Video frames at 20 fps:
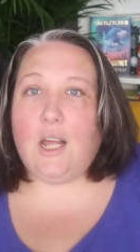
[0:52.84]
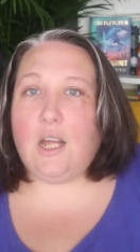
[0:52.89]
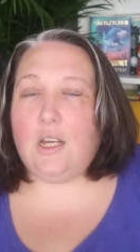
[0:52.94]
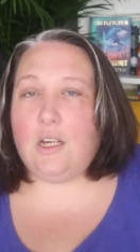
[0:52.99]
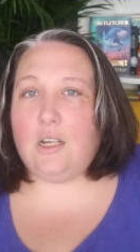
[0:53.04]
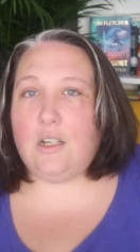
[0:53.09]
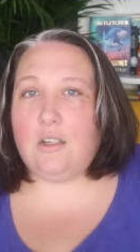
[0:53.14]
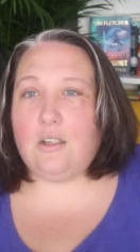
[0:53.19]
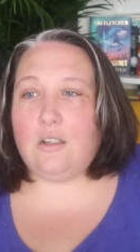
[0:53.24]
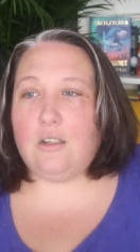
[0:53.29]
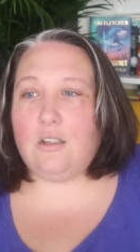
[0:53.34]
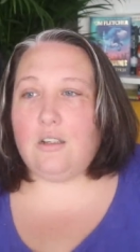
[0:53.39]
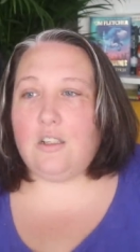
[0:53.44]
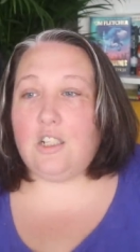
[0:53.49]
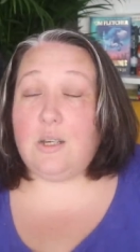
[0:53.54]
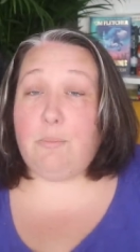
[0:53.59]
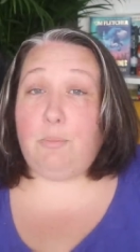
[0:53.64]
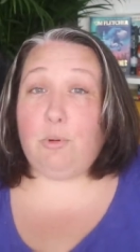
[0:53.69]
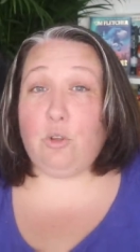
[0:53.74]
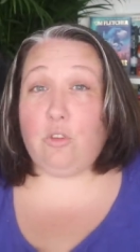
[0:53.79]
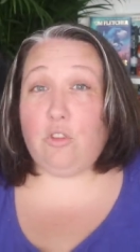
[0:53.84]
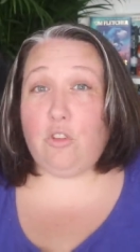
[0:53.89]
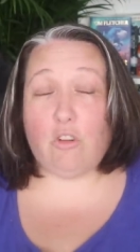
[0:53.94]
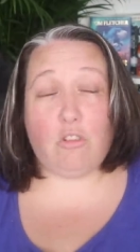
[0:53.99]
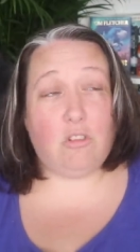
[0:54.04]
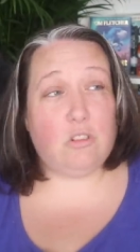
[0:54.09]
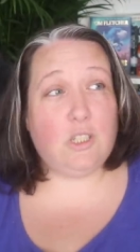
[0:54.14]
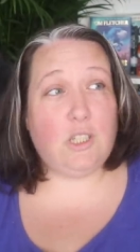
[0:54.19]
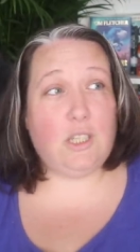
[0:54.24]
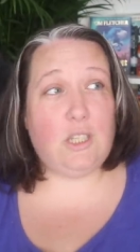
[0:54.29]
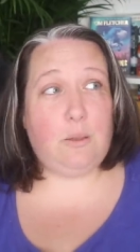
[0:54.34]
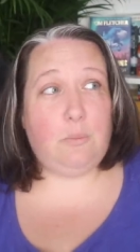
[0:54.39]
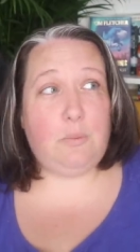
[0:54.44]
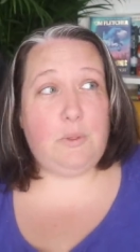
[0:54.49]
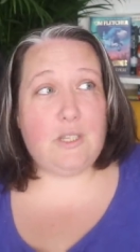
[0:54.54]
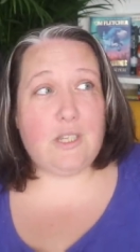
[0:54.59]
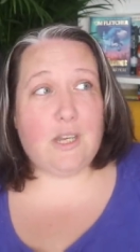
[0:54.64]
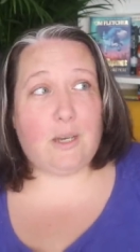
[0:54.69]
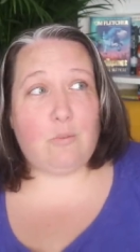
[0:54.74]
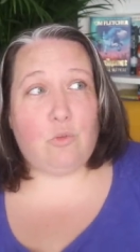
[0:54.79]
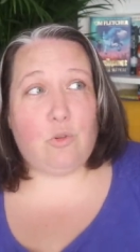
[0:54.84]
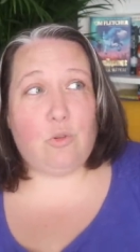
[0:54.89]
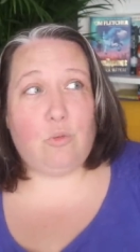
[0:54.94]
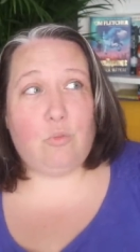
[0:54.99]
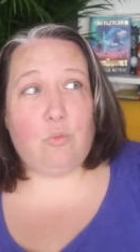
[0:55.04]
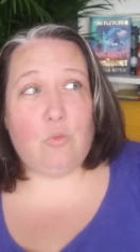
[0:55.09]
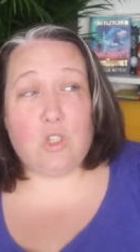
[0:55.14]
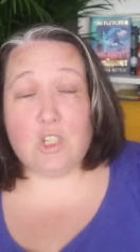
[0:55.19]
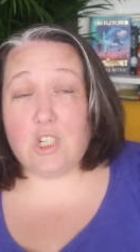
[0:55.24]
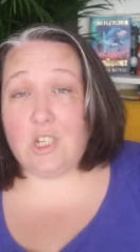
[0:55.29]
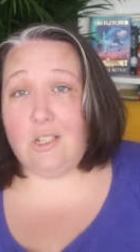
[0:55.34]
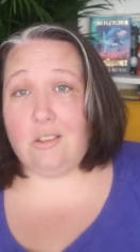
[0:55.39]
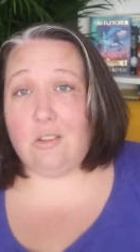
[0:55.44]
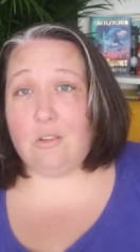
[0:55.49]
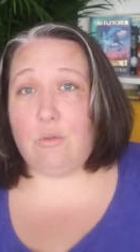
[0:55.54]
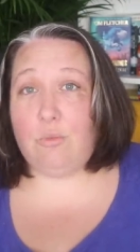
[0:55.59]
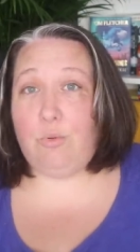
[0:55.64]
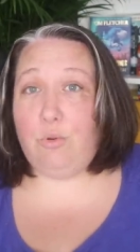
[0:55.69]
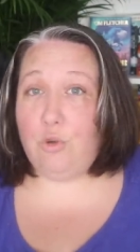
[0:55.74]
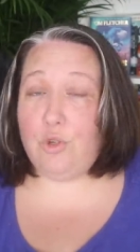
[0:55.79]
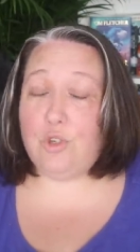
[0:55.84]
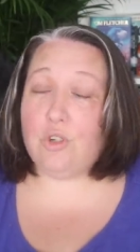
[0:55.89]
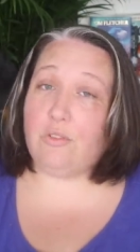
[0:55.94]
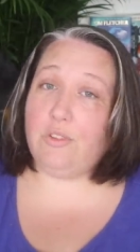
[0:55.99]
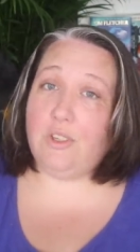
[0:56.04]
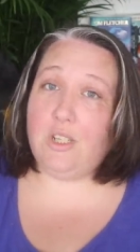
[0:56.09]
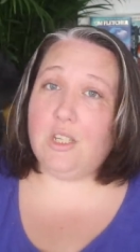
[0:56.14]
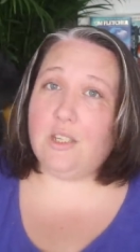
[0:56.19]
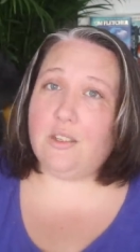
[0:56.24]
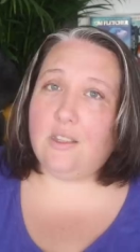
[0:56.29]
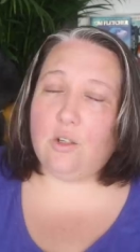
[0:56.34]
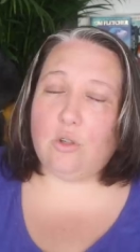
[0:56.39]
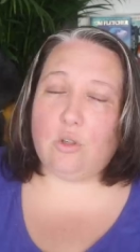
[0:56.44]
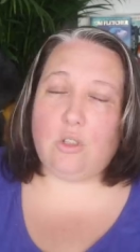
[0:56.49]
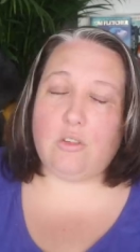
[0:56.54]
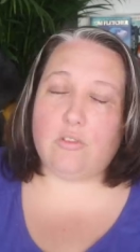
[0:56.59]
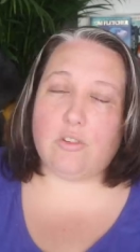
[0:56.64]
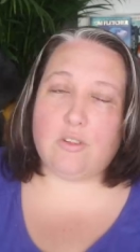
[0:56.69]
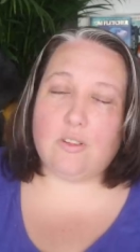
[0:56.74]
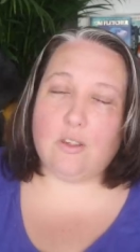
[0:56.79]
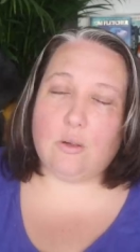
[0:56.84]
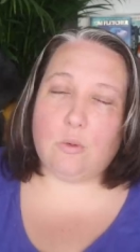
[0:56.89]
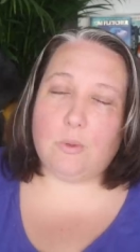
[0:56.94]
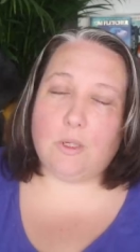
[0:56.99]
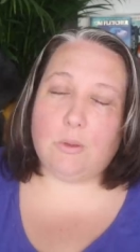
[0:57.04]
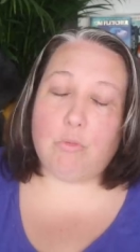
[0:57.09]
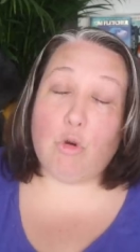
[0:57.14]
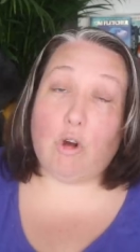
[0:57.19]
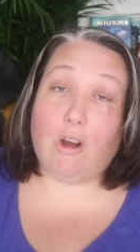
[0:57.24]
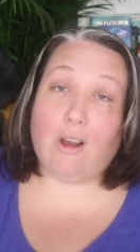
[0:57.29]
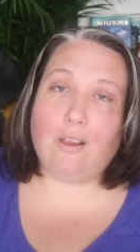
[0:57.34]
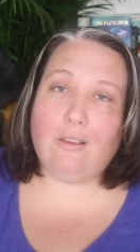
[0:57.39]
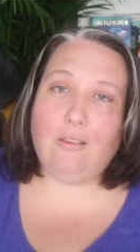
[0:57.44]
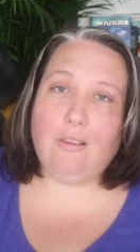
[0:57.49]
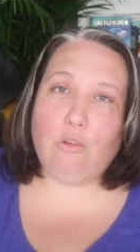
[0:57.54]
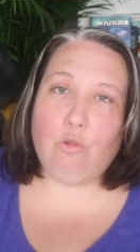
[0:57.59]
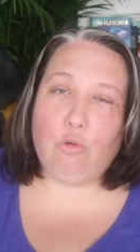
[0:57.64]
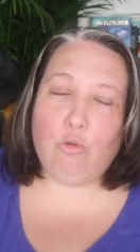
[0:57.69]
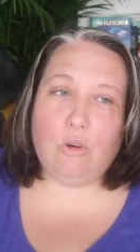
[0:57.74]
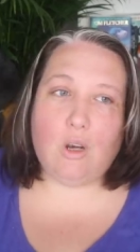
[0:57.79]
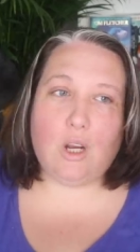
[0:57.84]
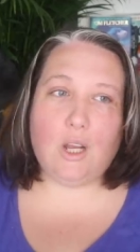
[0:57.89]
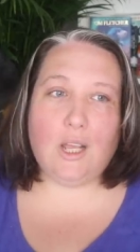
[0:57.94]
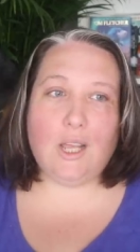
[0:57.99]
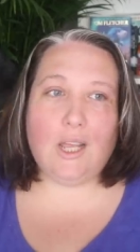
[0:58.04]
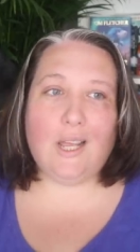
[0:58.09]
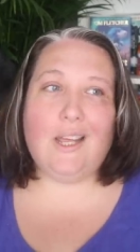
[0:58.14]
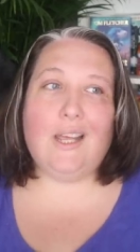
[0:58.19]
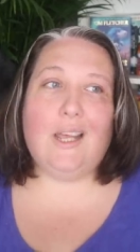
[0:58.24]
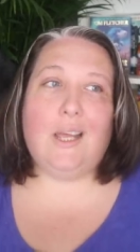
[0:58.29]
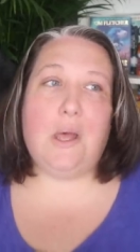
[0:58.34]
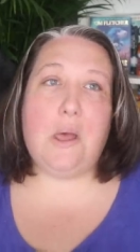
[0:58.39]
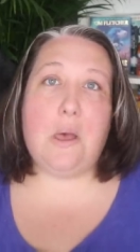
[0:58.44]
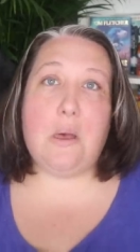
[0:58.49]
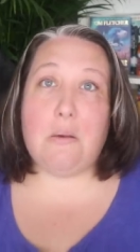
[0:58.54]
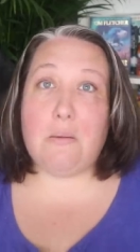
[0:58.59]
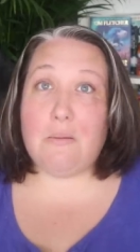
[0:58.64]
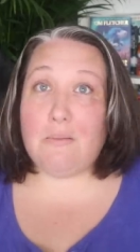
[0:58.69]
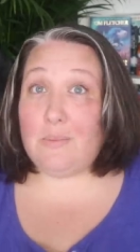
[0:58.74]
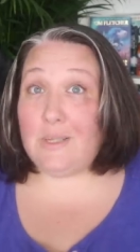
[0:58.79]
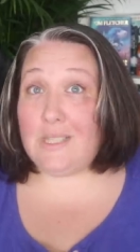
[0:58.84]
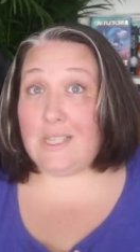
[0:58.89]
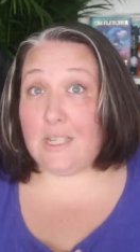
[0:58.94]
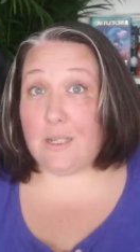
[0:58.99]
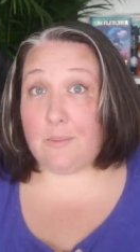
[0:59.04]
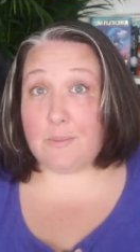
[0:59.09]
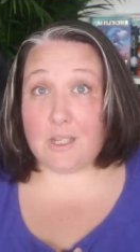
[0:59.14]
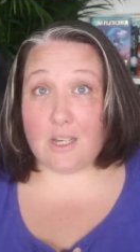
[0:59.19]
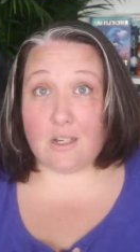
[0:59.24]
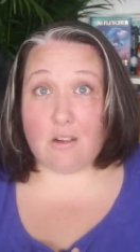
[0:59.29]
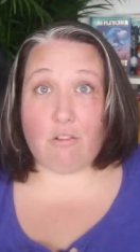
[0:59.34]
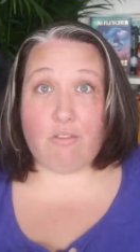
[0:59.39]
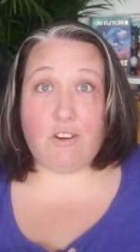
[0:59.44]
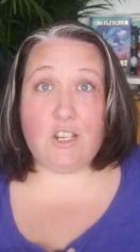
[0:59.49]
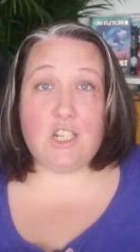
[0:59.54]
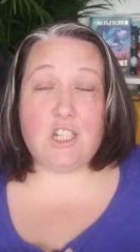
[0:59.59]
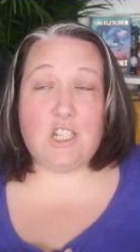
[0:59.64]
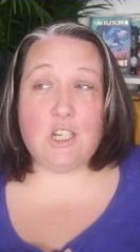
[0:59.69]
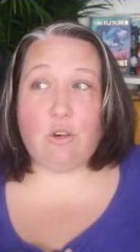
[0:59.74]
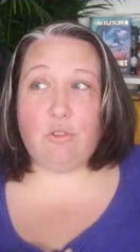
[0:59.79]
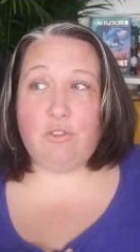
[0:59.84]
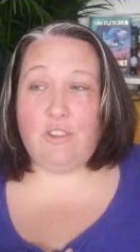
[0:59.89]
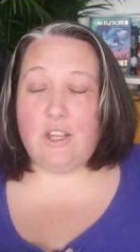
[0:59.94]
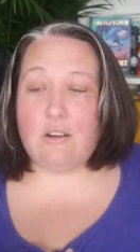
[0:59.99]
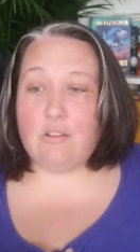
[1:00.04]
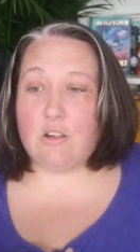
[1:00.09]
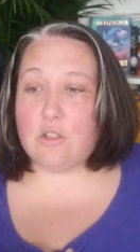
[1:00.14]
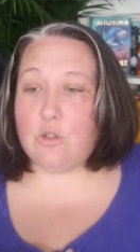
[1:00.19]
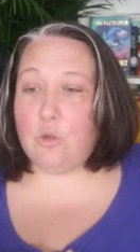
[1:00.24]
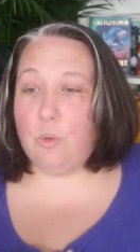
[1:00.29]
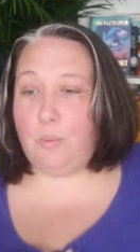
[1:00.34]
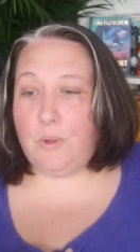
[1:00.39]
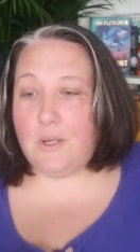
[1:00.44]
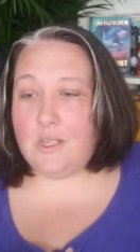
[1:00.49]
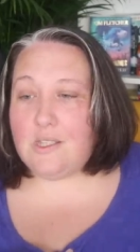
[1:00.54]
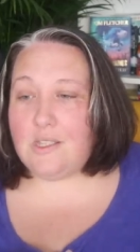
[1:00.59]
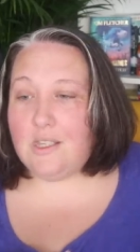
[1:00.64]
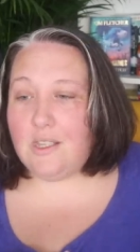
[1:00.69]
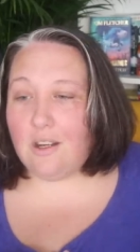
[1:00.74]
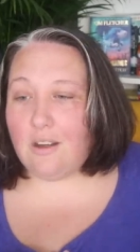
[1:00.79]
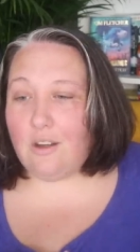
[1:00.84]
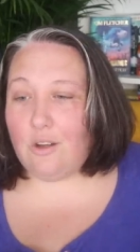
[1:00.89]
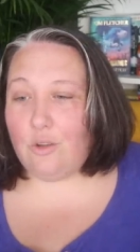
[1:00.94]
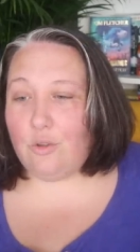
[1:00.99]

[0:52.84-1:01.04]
j'ai peu de temps, et bizarrement, moins j'ai le temps, plus j'ai envie de lire des gros livres. C'est complètement ridicule mais c'est comme ça. En fait, j'ai envie d'avoir ce plaisir